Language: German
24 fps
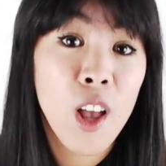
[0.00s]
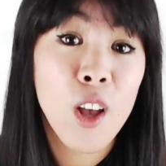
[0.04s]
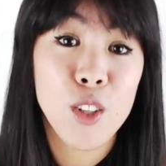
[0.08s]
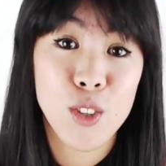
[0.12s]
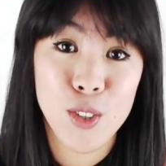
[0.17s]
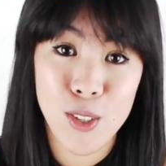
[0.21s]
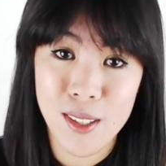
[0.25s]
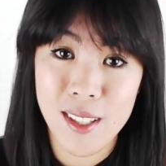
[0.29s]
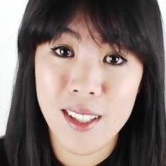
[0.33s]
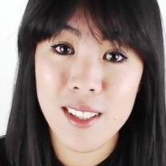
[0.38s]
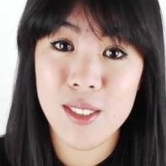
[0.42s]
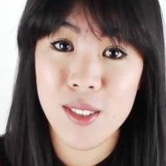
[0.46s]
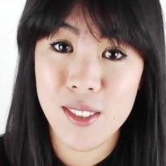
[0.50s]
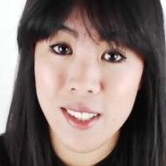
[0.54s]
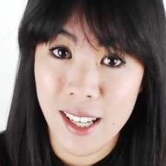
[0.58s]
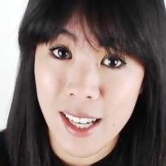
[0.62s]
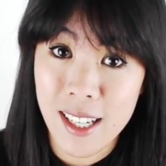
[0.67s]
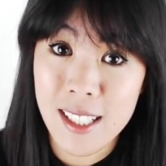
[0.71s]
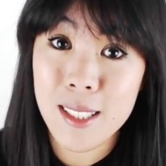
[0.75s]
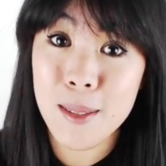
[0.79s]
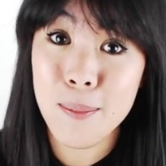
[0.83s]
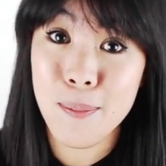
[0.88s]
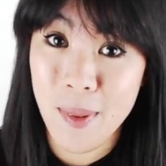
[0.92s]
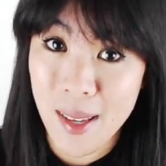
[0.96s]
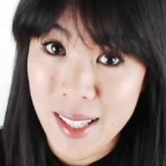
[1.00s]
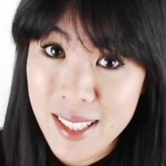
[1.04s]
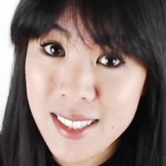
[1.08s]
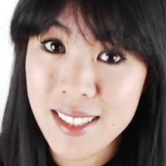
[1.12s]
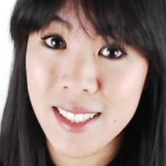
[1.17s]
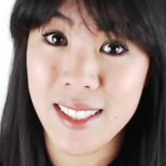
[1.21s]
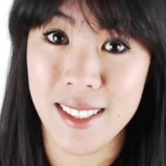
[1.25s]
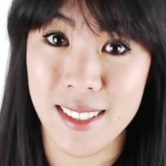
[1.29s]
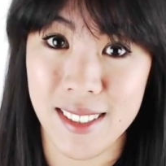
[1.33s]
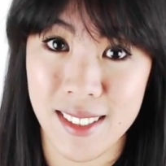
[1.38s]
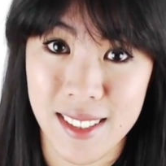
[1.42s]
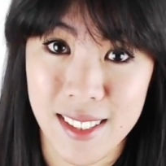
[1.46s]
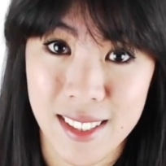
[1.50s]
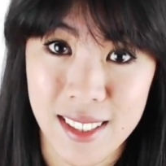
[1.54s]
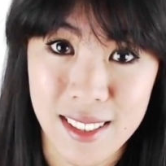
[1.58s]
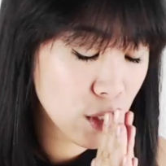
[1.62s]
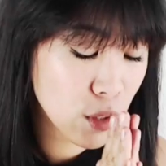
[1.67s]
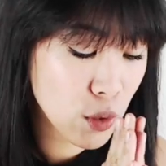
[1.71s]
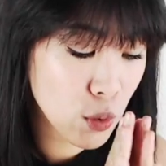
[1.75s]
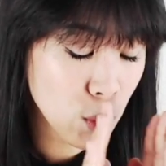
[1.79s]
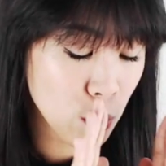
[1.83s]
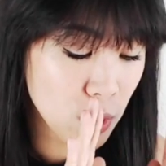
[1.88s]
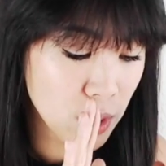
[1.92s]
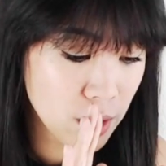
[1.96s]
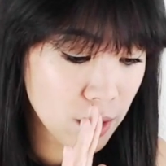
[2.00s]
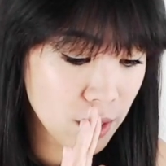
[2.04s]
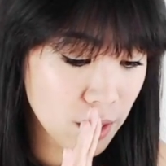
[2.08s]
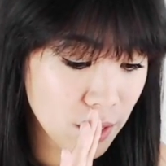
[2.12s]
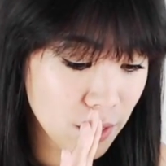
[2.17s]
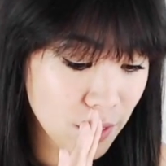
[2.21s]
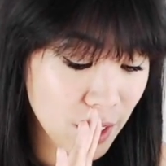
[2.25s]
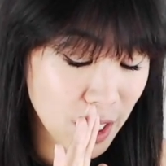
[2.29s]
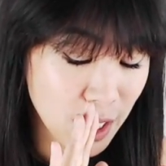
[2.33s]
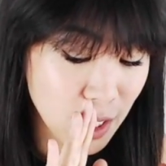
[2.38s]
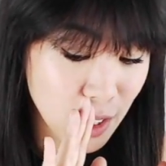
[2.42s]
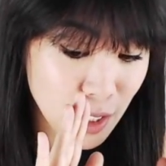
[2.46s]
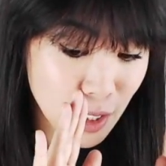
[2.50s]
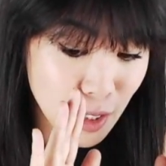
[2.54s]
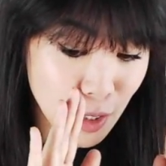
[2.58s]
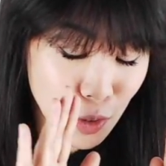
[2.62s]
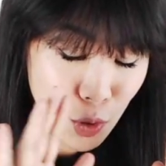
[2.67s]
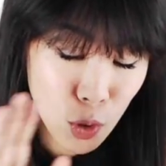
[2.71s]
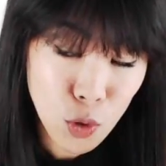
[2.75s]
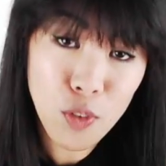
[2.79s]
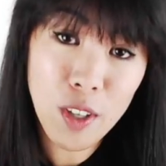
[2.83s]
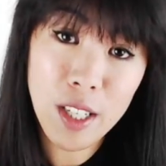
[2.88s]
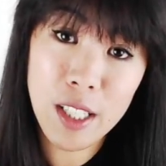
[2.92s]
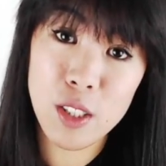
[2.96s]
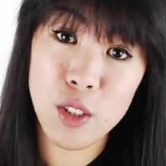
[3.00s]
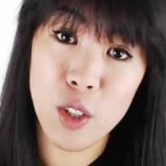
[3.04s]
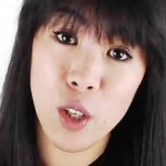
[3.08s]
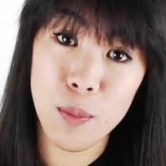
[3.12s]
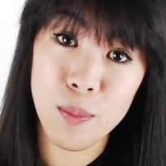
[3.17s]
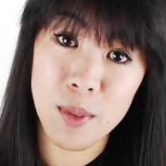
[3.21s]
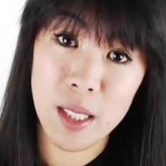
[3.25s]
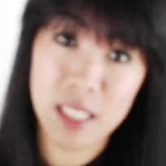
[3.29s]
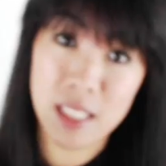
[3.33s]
sondern sogar die besseren sind. Nur wenn es so weit kommt,